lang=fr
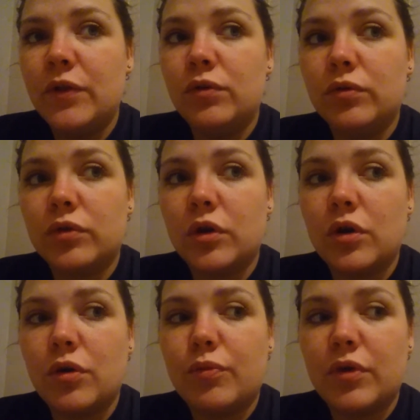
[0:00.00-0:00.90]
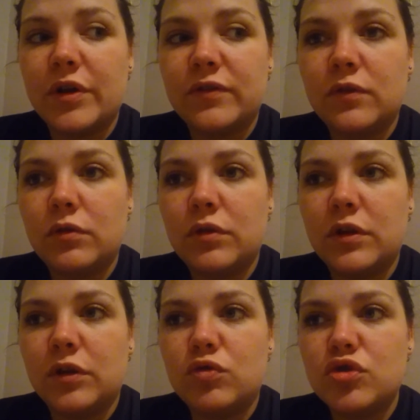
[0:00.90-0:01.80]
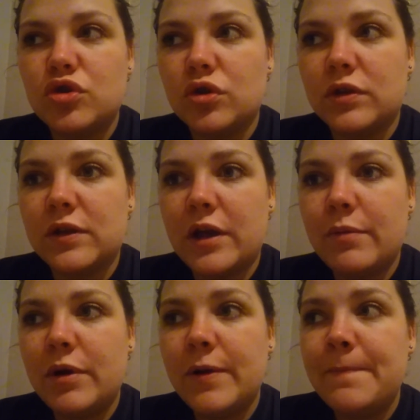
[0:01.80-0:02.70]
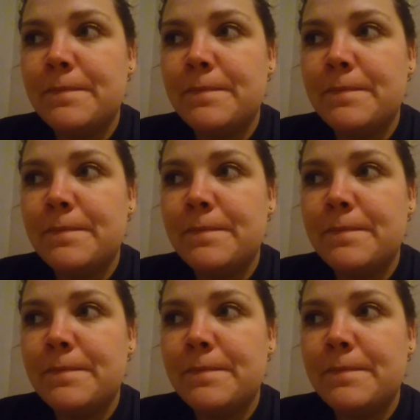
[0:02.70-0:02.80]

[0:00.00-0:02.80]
Donc euh, pour l'instant, on a des couches jetables.